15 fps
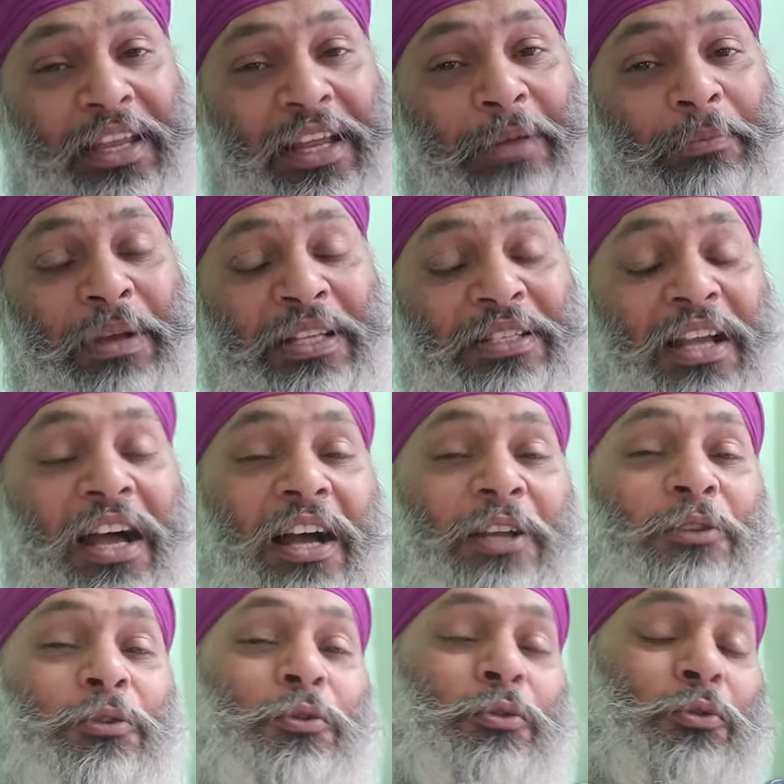एक बैसाख
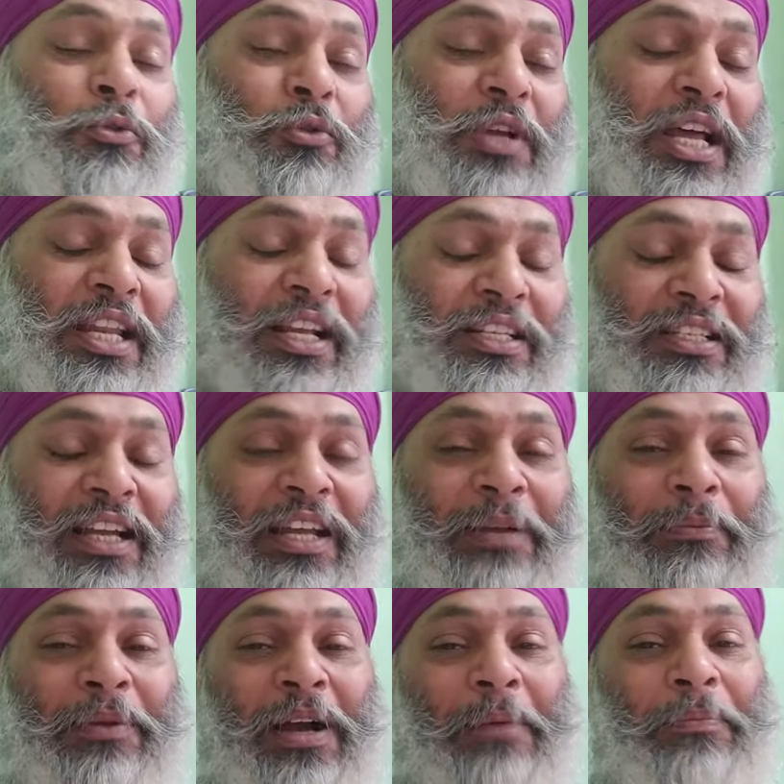तो गुरु नानक साहेब
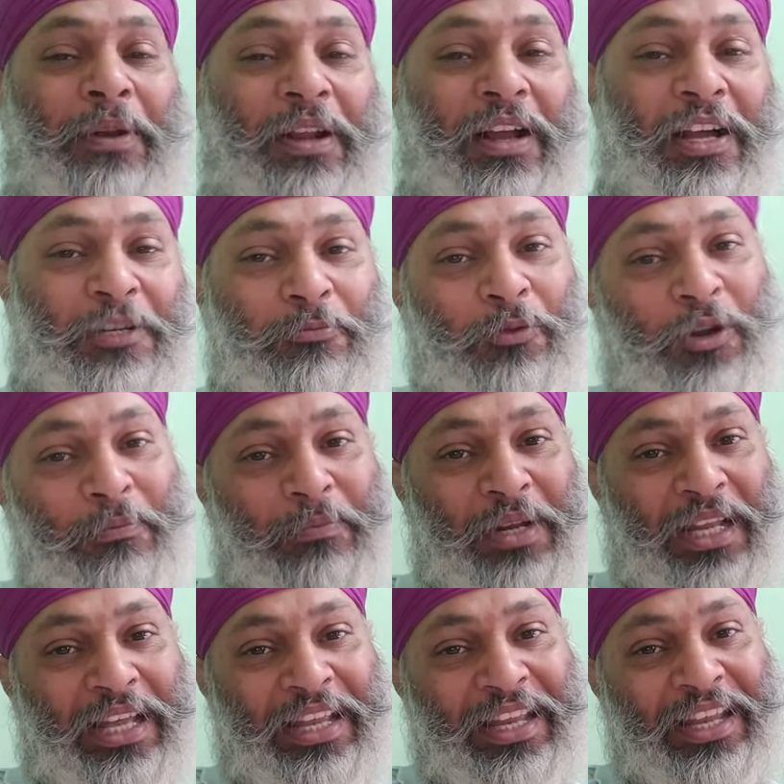का प्रकाश पुरब
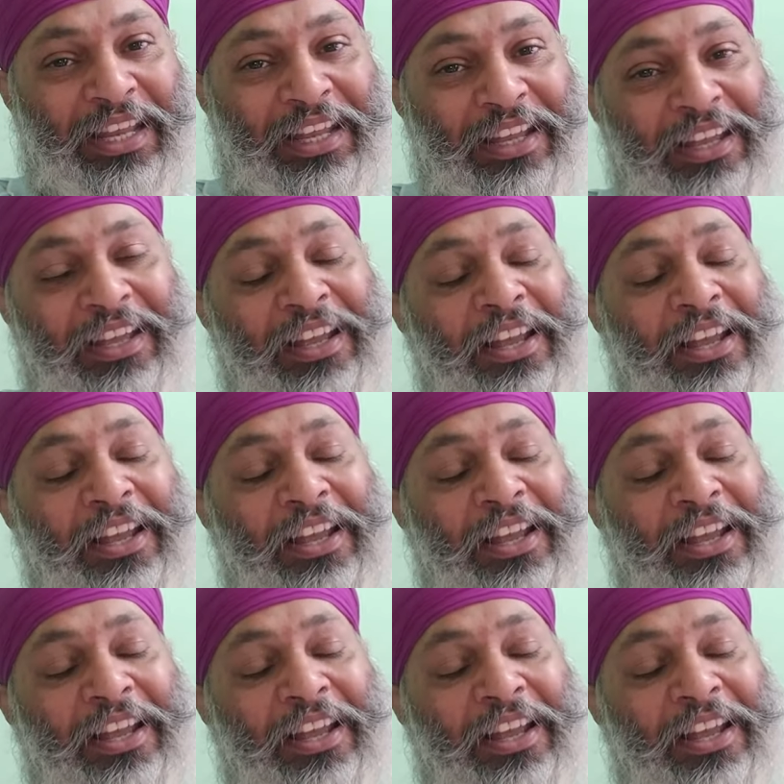मनाएंगे